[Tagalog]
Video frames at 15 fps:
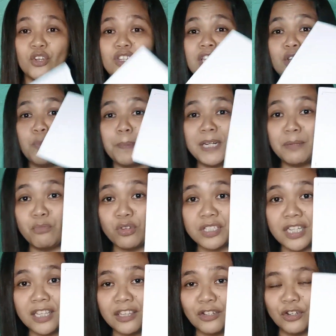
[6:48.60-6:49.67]
So, hindi ko pa
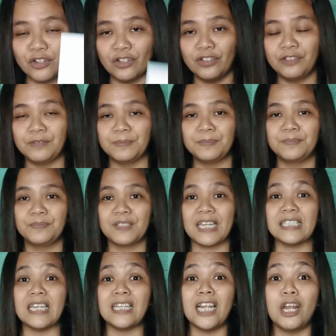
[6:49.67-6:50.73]
nabuksan to
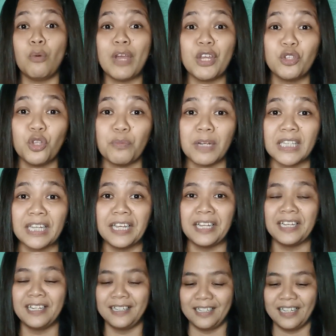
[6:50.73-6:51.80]
kasi dalawa yung
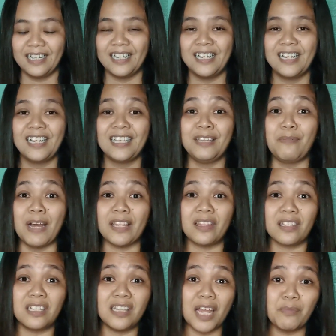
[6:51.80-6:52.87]
dumating. Di ba?
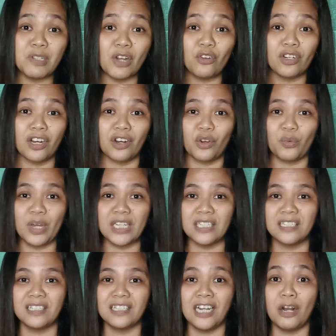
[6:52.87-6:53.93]
Three times akong
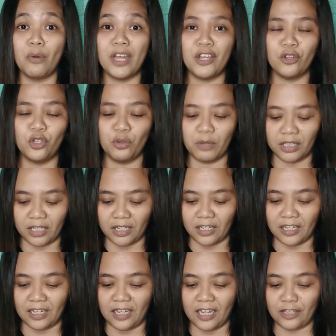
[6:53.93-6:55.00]
nag-request. Dalawa yung
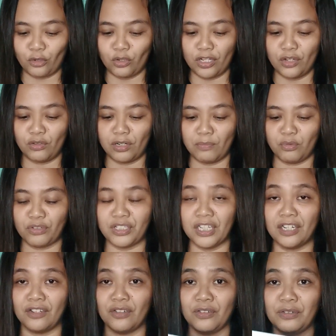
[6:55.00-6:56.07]
dumating. Ito na yung
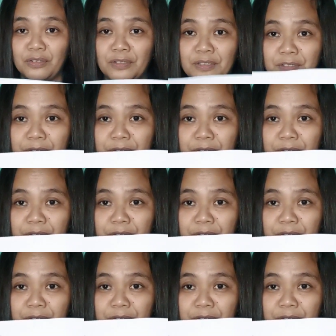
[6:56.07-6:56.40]
nabuksan ko.